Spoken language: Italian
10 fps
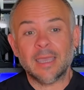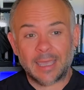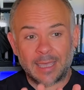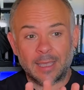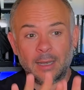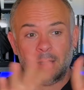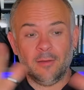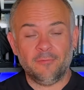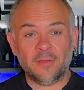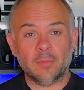e
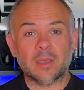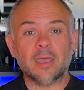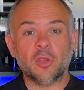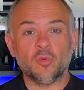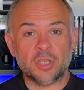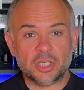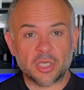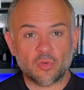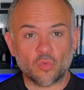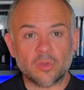il film che
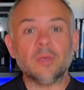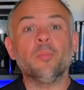riunisce tutti.